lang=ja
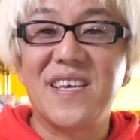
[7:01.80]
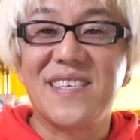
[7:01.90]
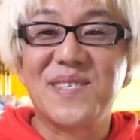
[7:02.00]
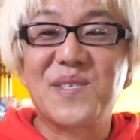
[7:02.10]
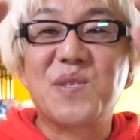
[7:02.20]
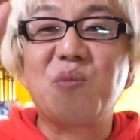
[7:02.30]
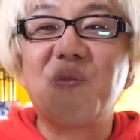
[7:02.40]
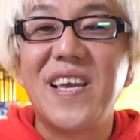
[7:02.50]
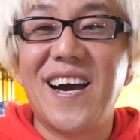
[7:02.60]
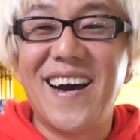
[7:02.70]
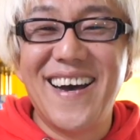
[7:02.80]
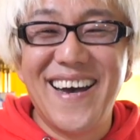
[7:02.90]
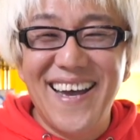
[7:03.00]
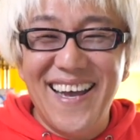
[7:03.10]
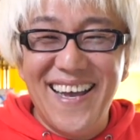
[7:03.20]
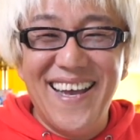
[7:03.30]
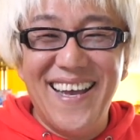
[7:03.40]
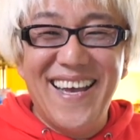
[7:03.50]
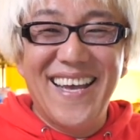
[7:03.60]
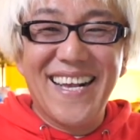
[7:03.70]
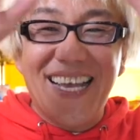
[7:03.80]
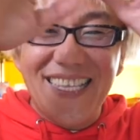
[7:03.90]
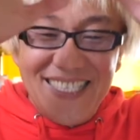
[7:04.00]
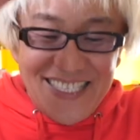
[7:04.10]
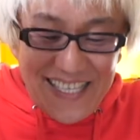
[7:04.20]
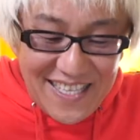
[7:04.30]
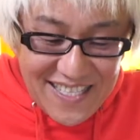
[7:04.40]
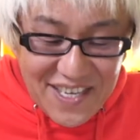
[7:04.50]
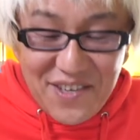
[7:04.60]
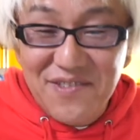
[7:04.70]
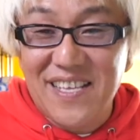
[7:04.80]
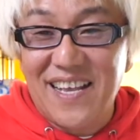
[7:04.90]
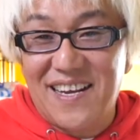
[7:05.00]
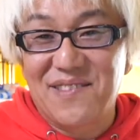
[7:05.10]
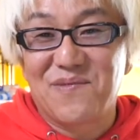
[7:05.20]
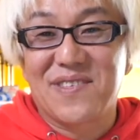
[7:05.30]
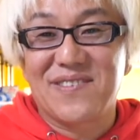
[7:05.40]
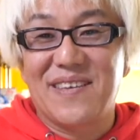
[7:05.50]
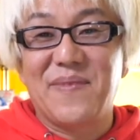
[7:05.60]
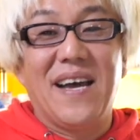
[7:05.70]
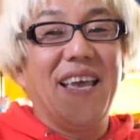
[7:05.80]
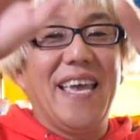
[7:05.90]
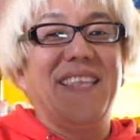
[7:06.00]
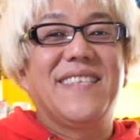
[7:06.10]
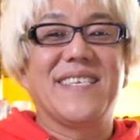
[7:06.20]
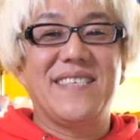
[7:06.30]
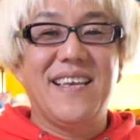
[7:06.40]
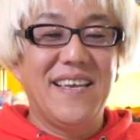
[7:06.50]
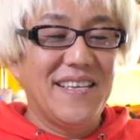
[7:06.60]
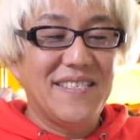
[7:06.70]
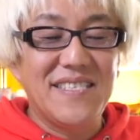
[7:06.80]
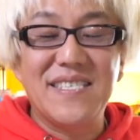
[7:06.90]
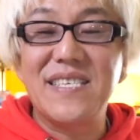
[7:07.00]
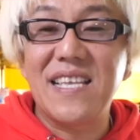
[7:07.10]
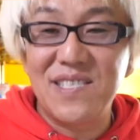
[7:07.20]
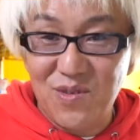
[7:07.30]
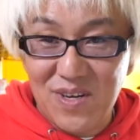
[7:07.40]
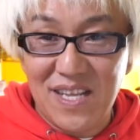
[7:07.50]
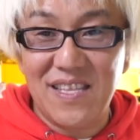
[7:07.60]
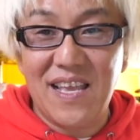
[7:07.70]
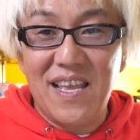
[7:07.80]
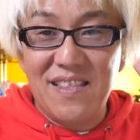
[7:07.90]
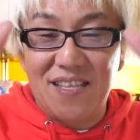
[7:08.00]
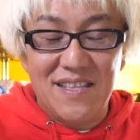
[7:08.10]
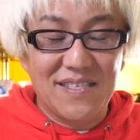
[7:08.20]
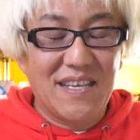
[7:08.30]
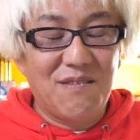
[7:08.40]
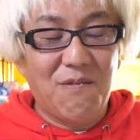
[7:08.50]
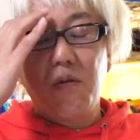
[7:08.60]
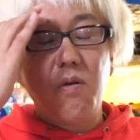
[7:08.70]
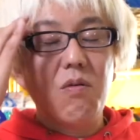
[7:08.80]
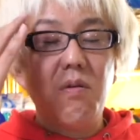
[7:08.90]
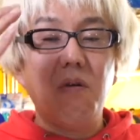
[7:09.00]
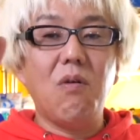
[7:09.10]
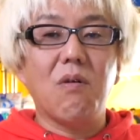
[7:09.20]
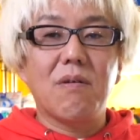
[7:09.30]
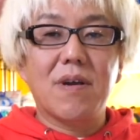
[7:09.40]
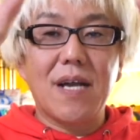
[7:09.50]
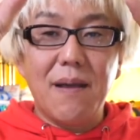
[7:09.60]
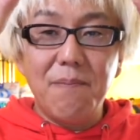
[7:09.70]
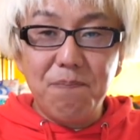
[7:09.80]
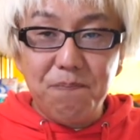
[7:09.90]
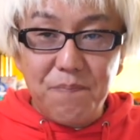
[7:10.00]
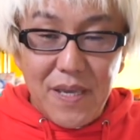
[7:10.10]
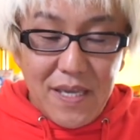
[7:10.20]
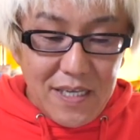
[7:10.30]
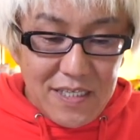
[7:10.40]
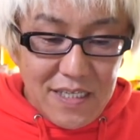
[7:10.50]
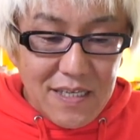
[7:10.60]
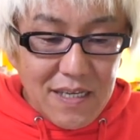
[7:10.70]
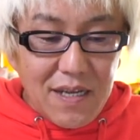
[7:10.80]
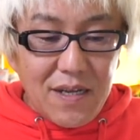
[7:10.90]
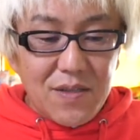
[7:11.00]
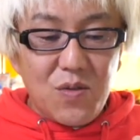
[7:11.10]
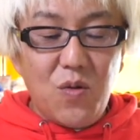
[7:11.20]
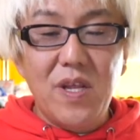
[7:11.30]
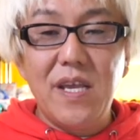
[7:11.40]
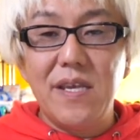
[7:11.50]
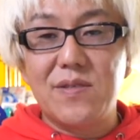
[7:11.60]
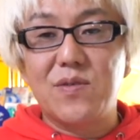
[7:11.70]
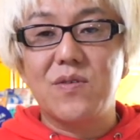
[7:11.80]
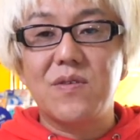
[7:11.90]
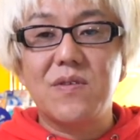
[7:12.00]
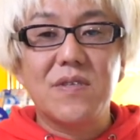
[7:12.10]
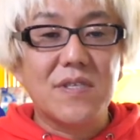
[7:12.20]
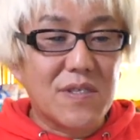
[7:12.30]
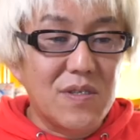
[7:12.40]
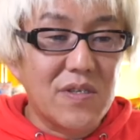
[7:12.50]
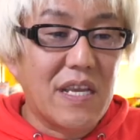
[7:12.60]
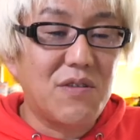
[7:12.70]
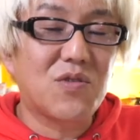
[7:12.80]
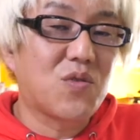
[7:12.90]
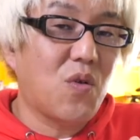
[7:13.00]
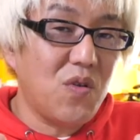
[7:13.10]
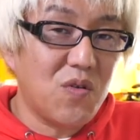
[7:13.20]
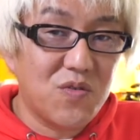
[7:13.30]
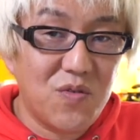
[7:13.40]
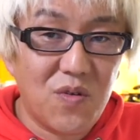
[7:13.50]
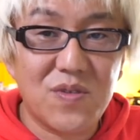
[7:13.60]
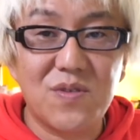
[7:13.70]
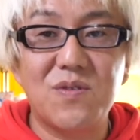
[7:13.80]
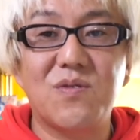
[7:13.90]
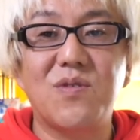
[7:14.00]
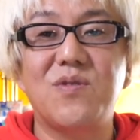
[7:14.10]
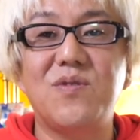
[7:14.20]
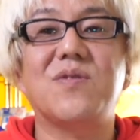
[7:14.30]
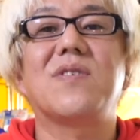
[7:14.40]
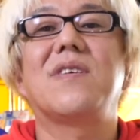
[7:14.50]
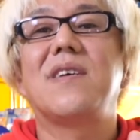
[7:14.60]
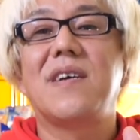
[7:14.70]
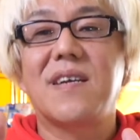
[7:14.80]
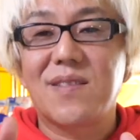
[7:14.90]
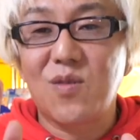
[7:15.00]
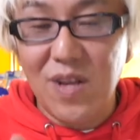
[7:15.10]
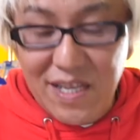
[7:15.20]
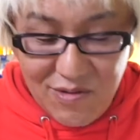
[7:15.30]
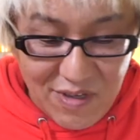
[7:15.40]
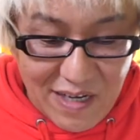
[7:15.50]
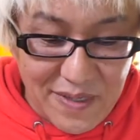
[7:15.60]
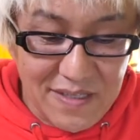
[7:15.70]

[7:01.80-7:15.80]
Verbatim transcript: アです、スフィア。完全な球体があると思ってください。まあ、円ですね。二次元上なんで円なんですけど、ここを完璧にトレースし続ける努力をするというトレーニングとなりま